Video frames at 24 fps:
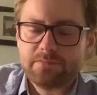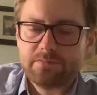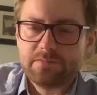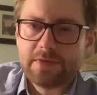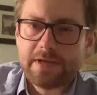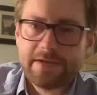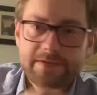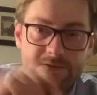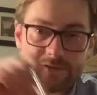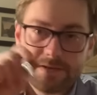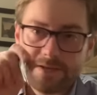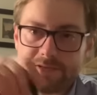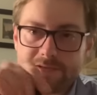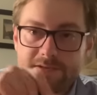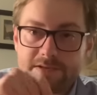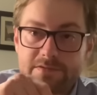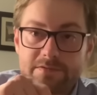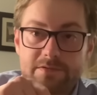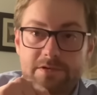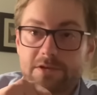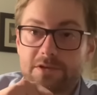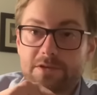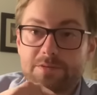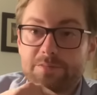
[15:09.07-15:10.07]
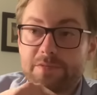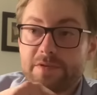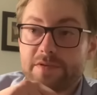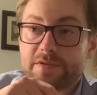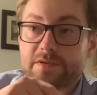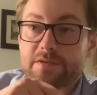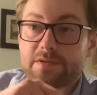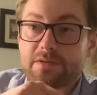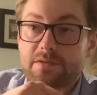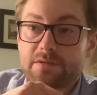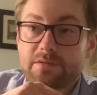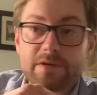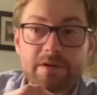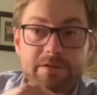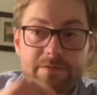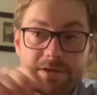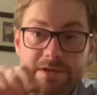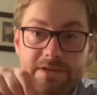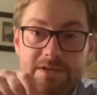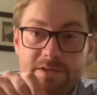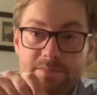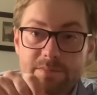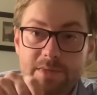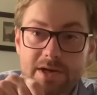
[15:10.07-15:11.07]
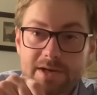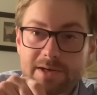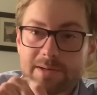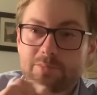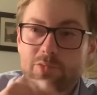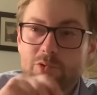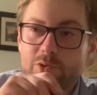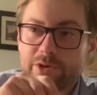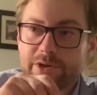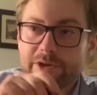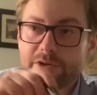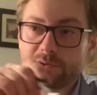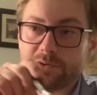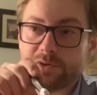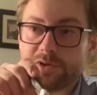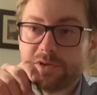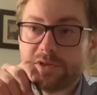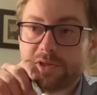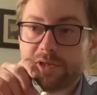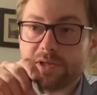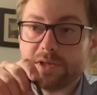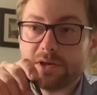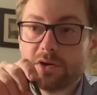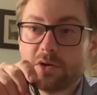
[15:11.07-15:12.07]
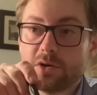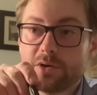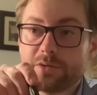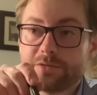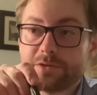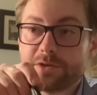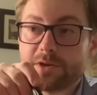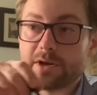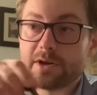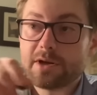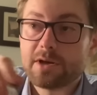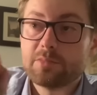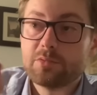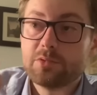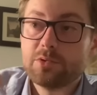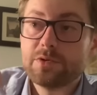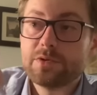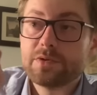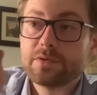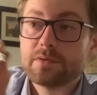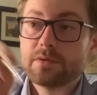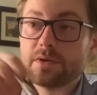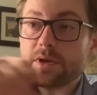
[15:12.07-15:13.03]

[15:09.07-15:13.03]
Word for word: Also das ist wirklich Mist, weil wenn die mal kaputt gehen und die gehen ja häufiger kaputt,